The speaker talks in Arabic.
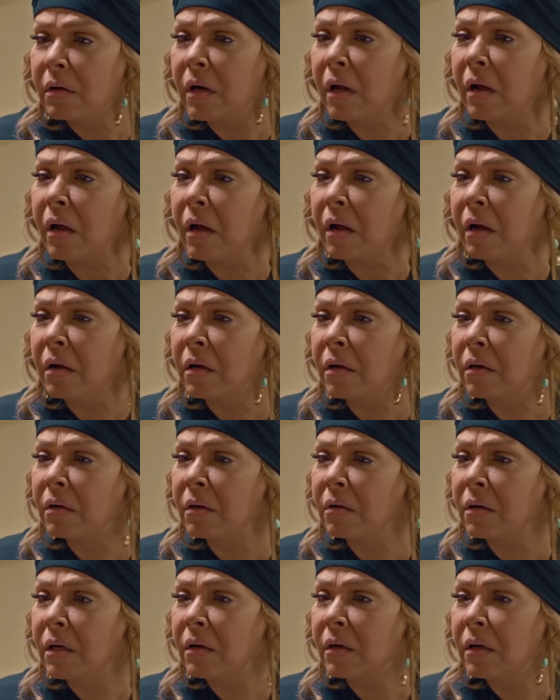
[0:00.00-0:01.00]
لا
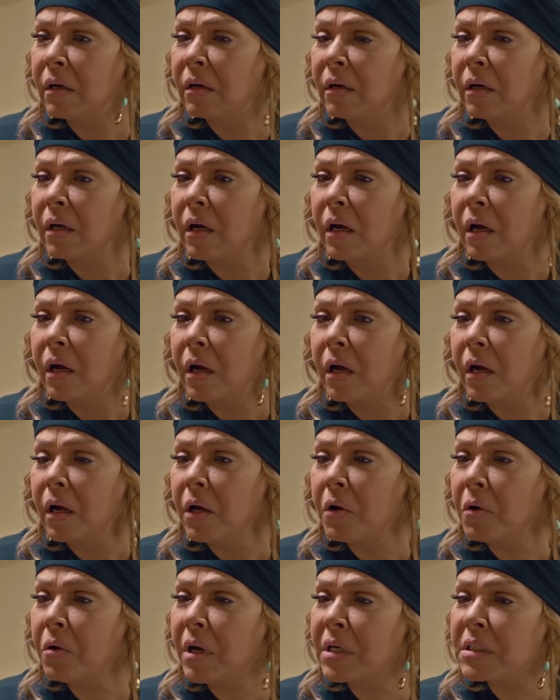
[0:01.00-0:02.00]

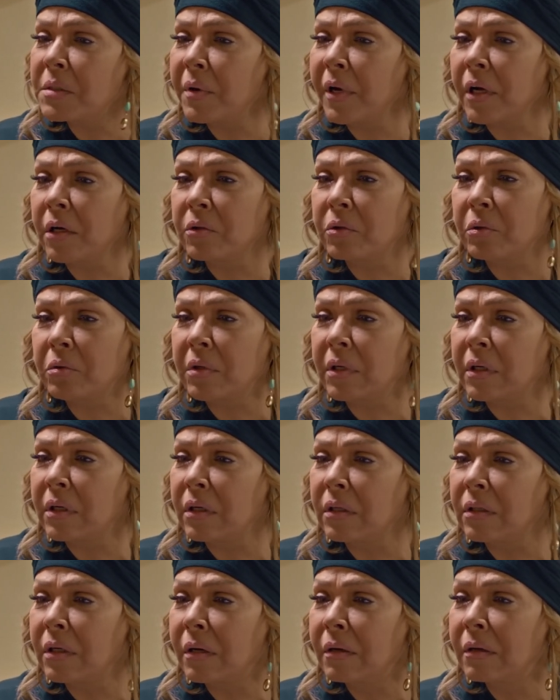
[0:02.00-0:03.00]
اوعي اسمعك تقولي
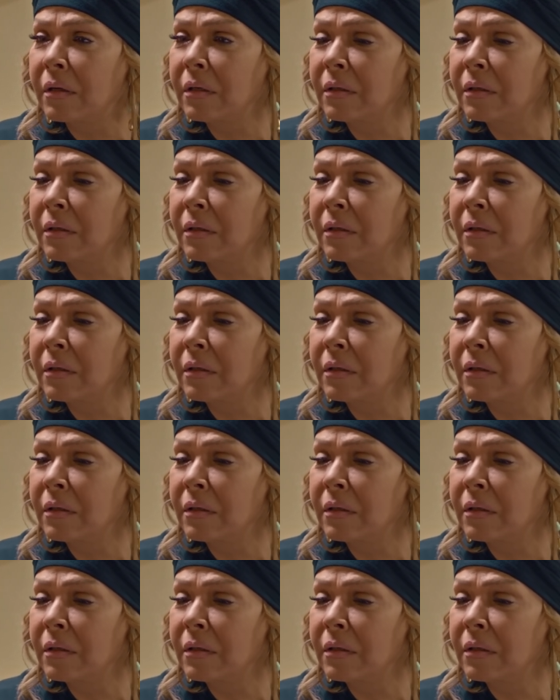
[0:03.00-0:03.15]
كده